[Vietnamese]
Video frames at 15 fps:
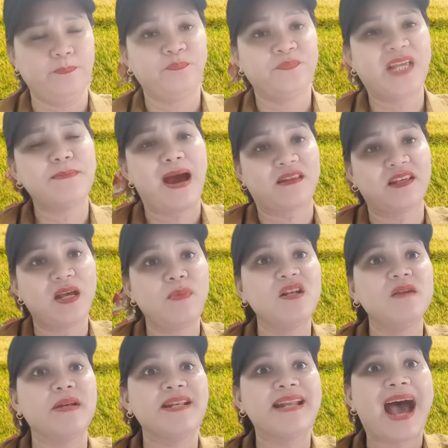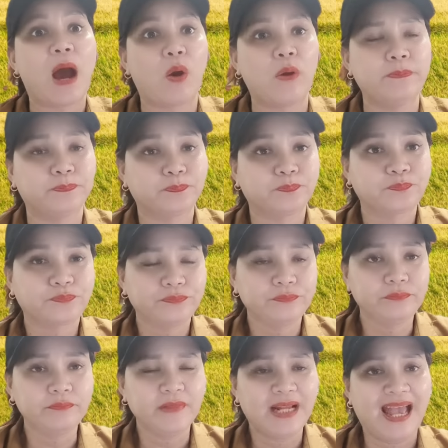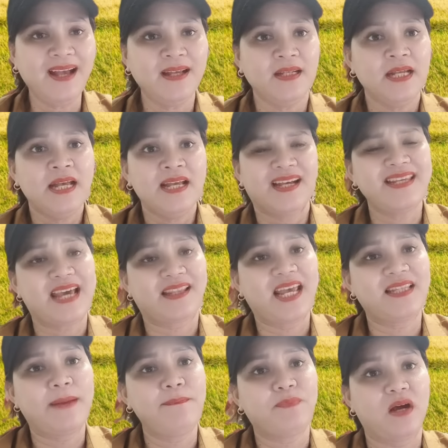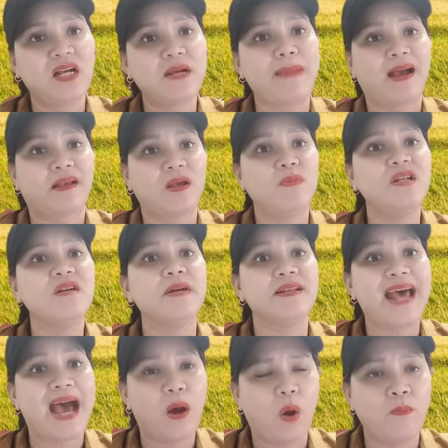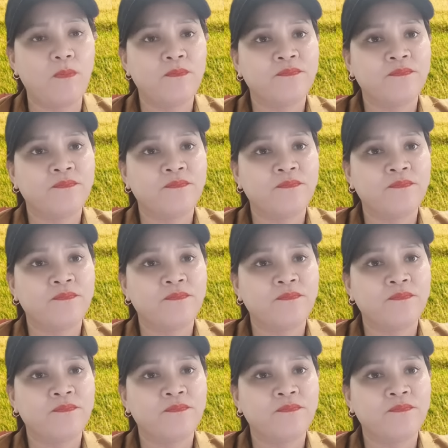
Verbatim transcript: cái mặt nó giống mấy đứa bệnh đau không hả cả nhà thấy thám tử cái mặt giống mấy đứa bệnh đau không